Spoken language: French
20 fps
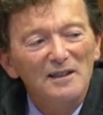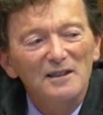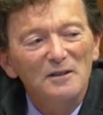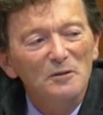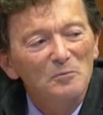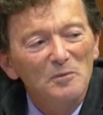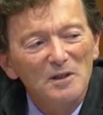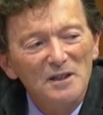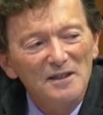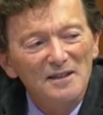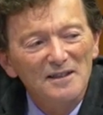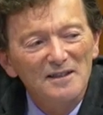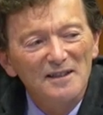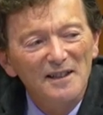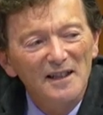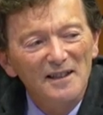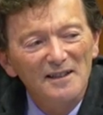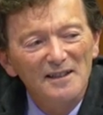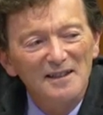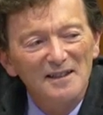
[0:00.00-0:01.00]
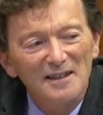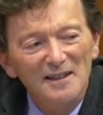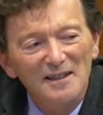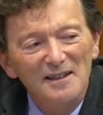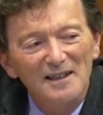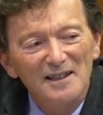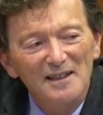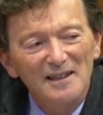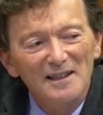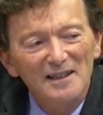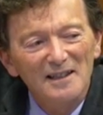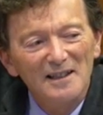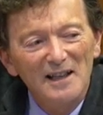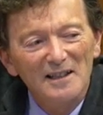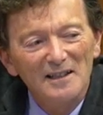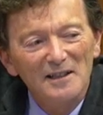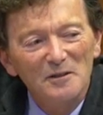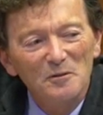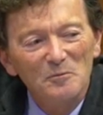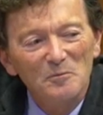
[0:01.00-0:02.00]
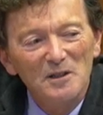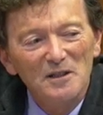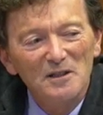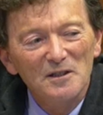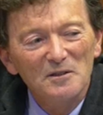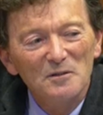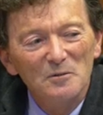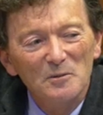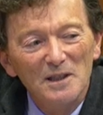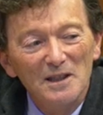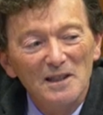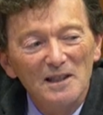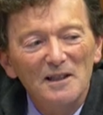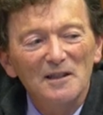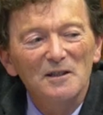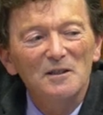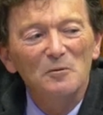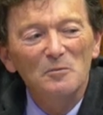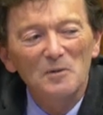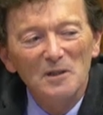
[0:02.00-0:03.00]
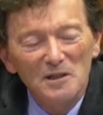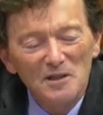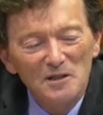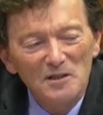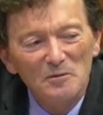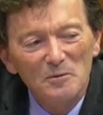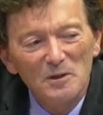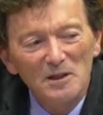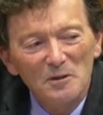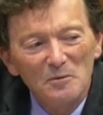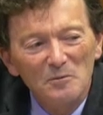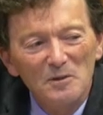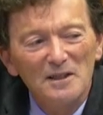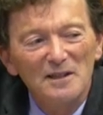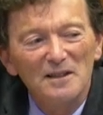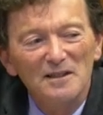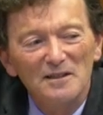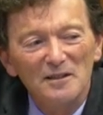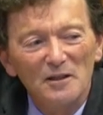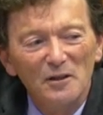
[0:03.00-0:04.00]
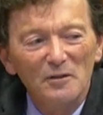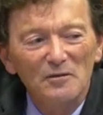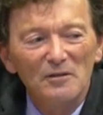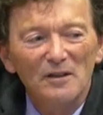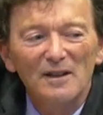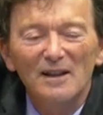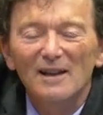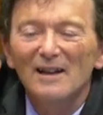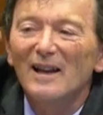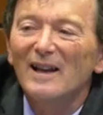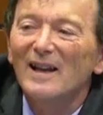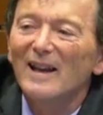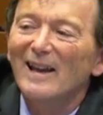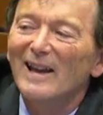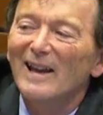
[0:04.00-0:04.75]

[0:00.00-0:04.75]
de l'année 2017 et l'année 2018, l'année 2018-2019.